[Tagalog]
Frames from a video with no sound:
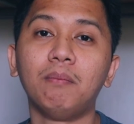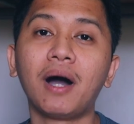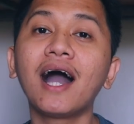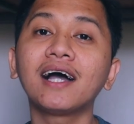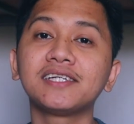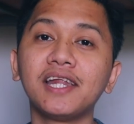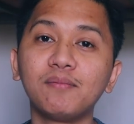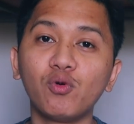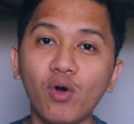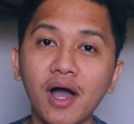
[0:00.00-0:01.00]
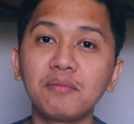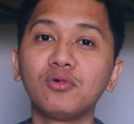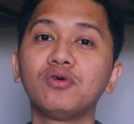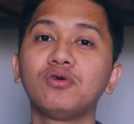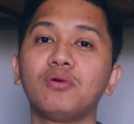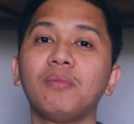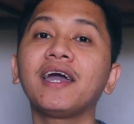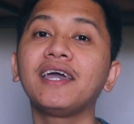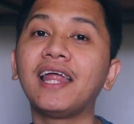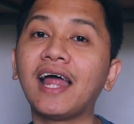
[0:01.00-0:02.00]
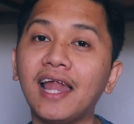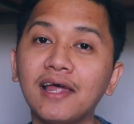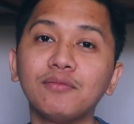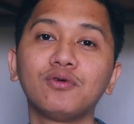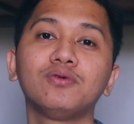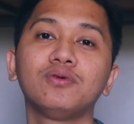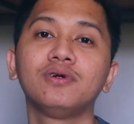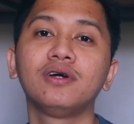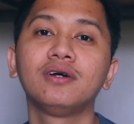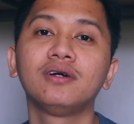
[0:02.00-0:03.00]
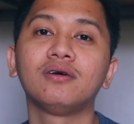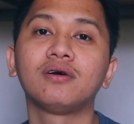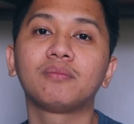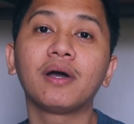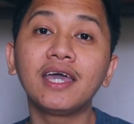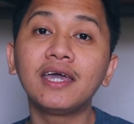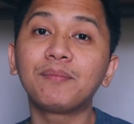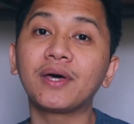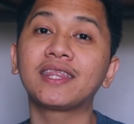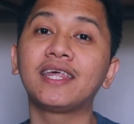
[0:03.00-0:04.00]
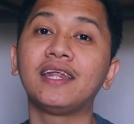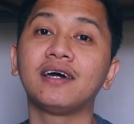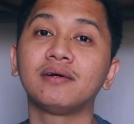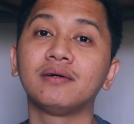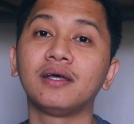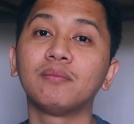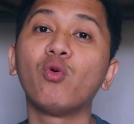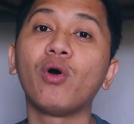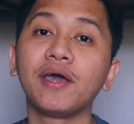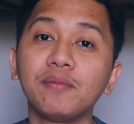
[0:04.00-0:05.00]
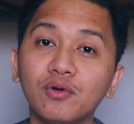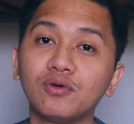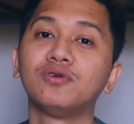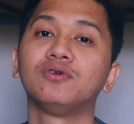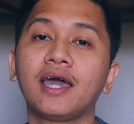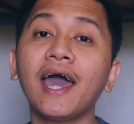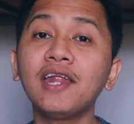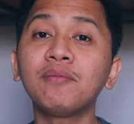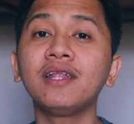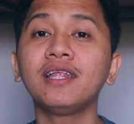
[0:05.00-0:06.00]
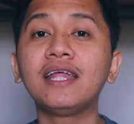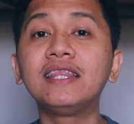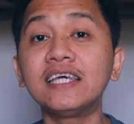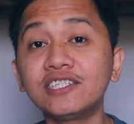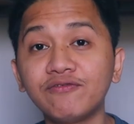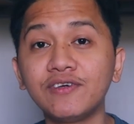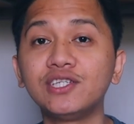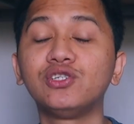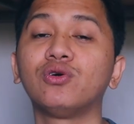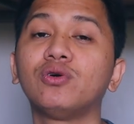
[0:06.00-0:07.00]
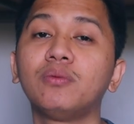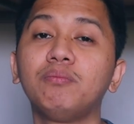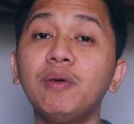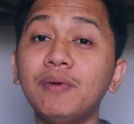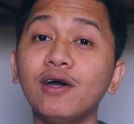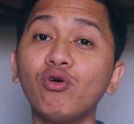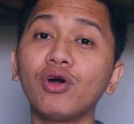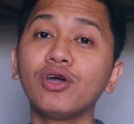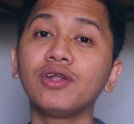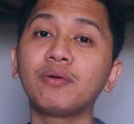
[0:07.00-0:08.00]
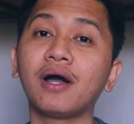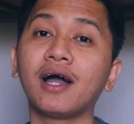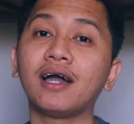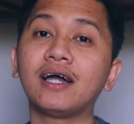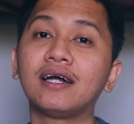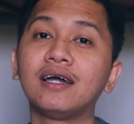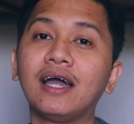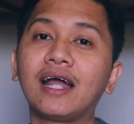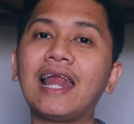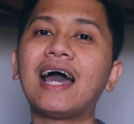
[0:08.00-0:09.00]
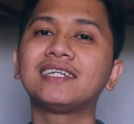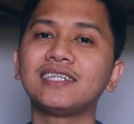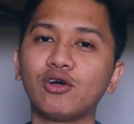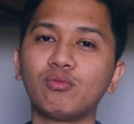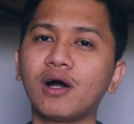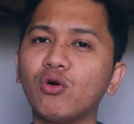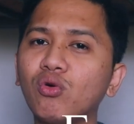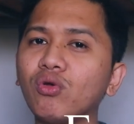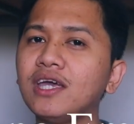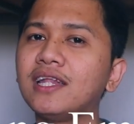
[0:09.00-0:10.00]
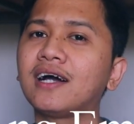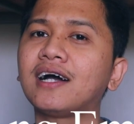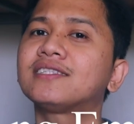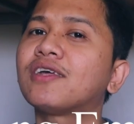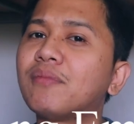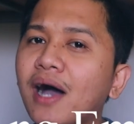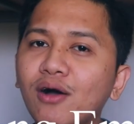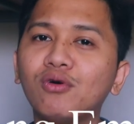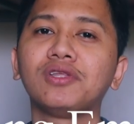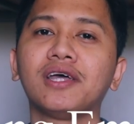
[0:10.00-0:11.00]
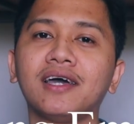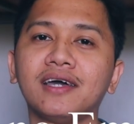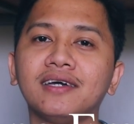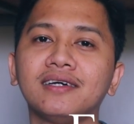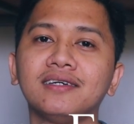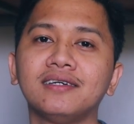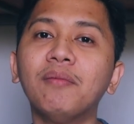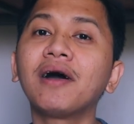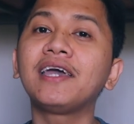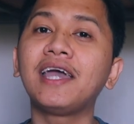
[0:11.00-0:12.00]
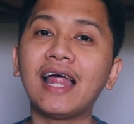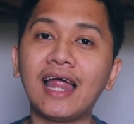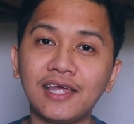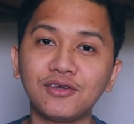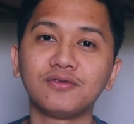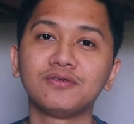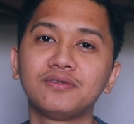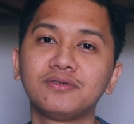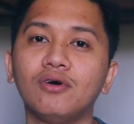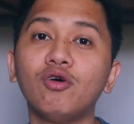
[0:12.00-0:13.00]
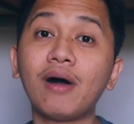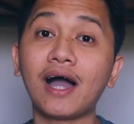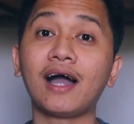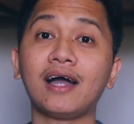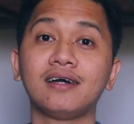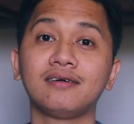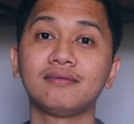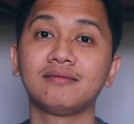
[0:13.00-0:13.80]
makakasalamuha mo, makikilala mo, at magiging parte ng, ng buhay mo. Kaya naman, in this video, bibigyan ko kayo ng mga klase o mga uri ng katrabaho na, na makikilala nyo. O baka,